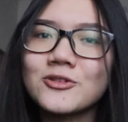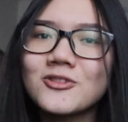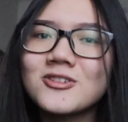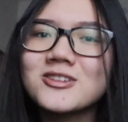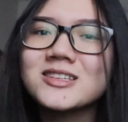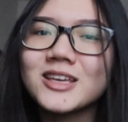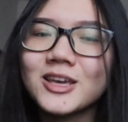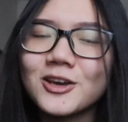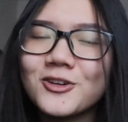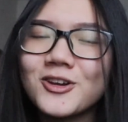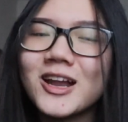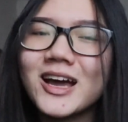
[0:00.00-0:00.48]
kiểu nó
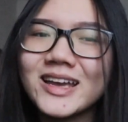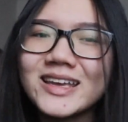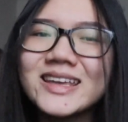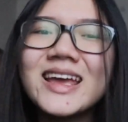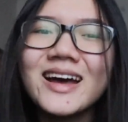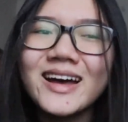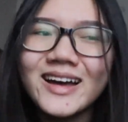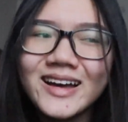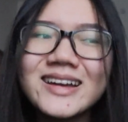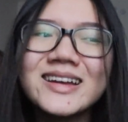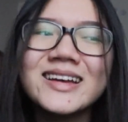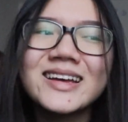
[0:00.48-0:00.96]
kiểu là
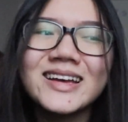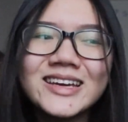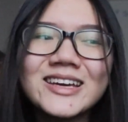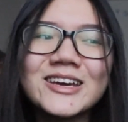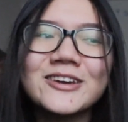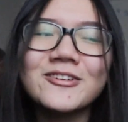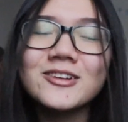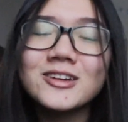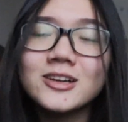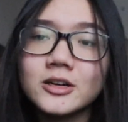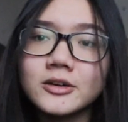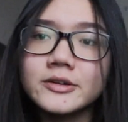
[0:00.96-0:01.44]
yeah,
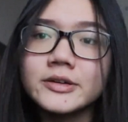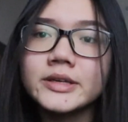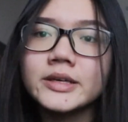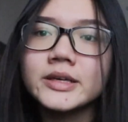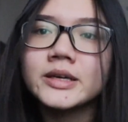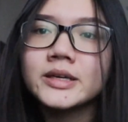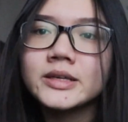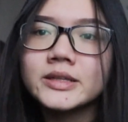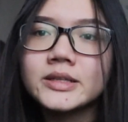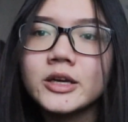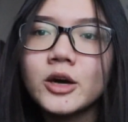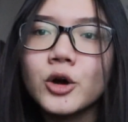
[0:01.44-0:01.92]
kiểu nó cười
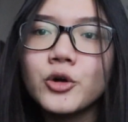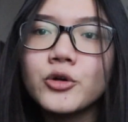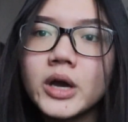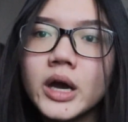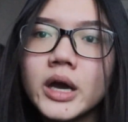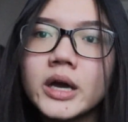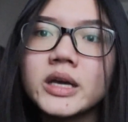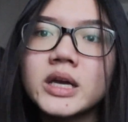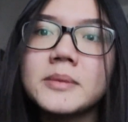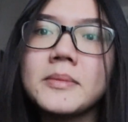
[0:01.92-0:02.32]
thì ok